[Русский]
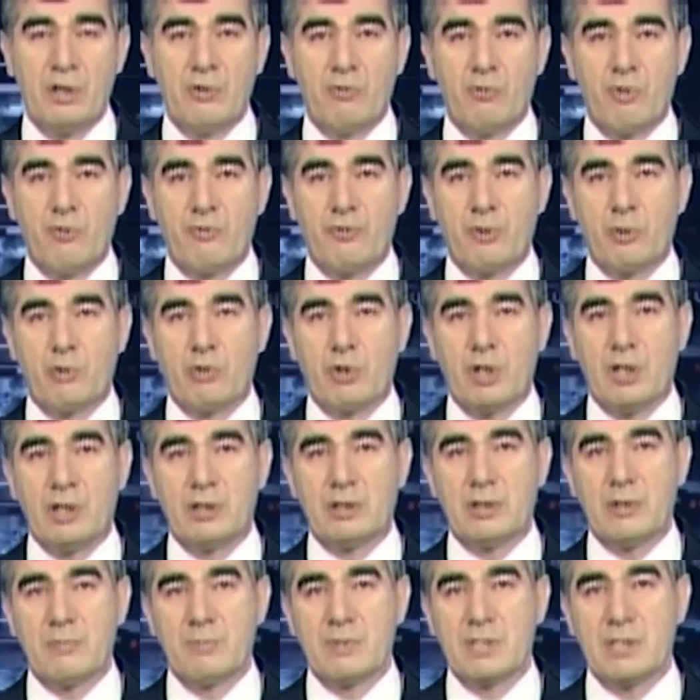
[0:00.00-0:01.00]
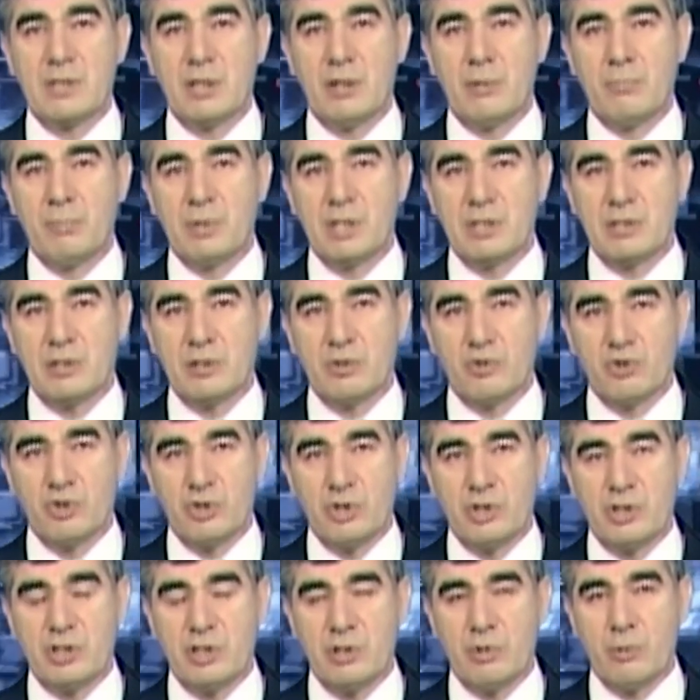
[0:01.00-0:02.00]
Его фигурантом стал местный
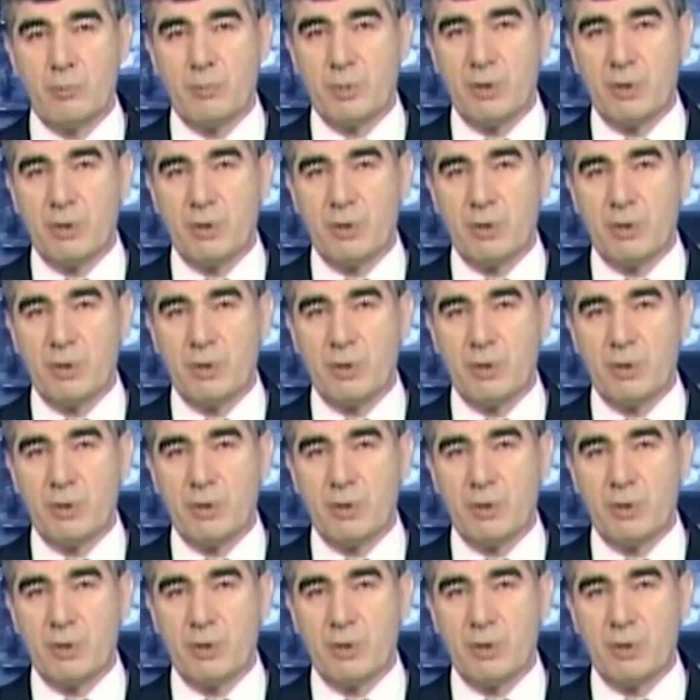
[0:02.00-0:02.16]
житель,